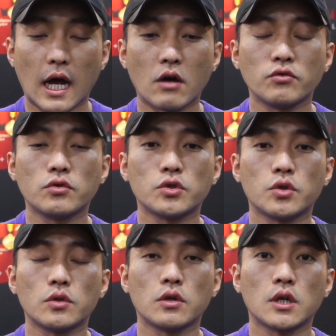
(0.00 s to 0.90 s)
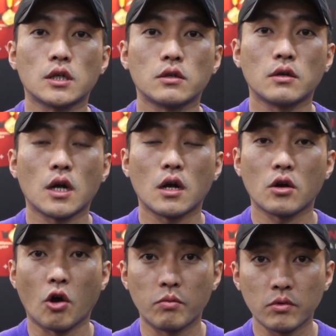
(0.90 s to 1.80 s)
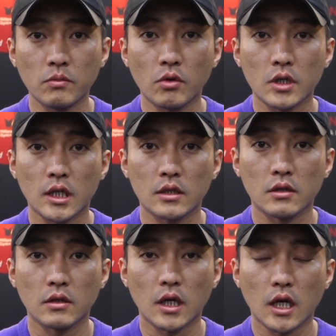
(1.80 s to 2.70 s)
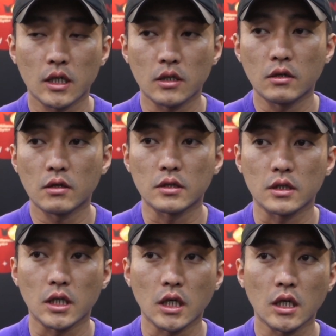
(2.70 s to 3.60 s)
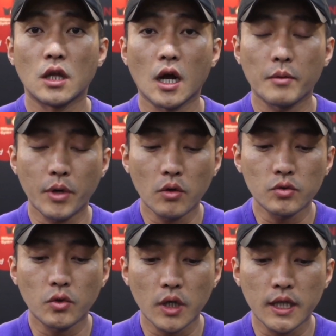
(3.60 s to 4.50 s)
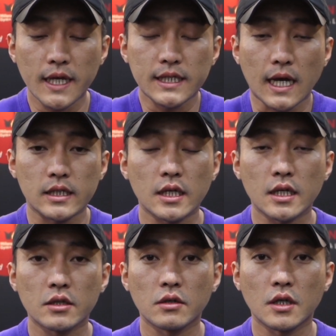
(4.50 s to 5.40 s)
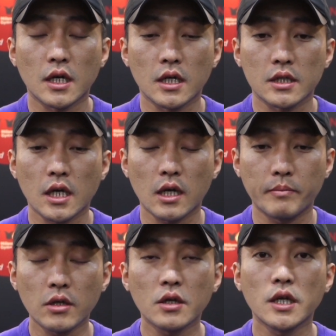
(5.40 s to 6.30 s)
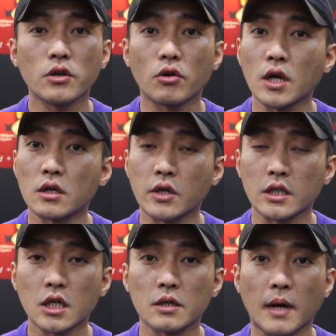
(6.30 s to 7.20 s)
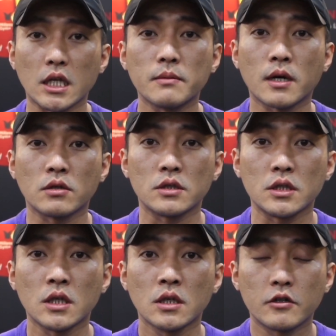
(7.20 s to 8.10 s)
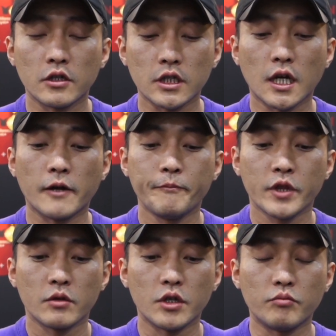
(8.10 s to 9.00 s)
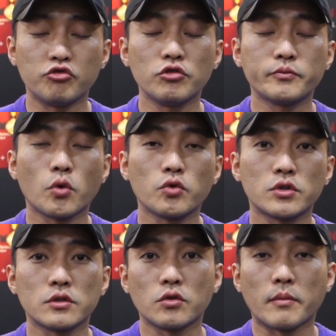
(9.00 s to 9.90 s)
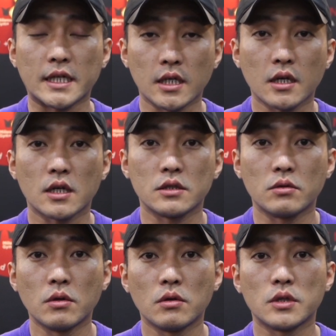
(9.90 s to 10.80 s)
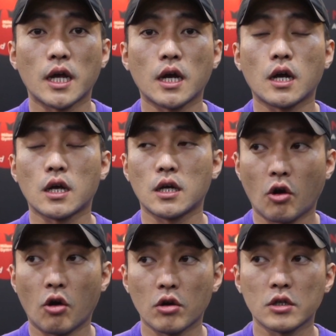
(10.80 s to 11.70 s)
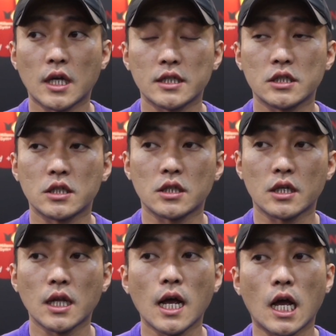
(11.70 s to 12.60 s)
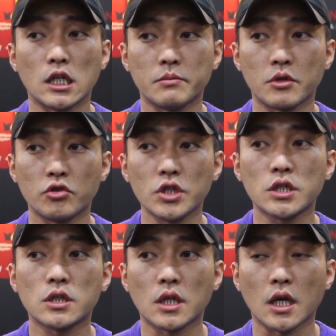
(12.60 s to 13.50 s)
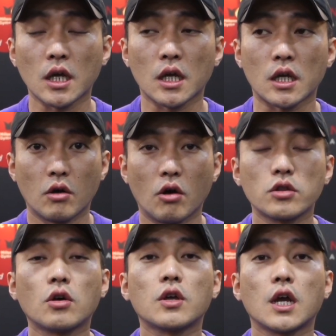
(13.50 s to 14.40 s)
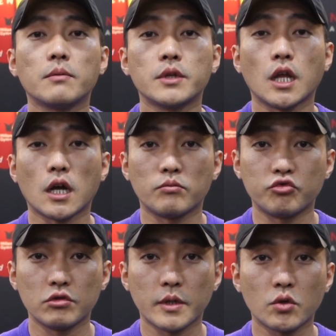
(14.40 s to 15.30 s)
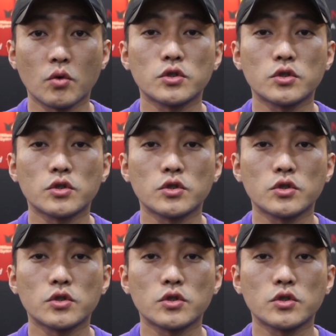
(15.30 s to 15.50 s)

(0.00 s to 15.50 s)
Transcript: 라운드 숄더라던가 거북목이라던가 이런 것들이 내가 평소에 내 자세라던가 생활 패턴에 영향을 굉장히 많이 받거든요. 그러니까 이 무릎 통증도 마찬가지로 내가 걸어 다니실 때나 아니면 뛰실 때 어떻게 하면 내가 무릎에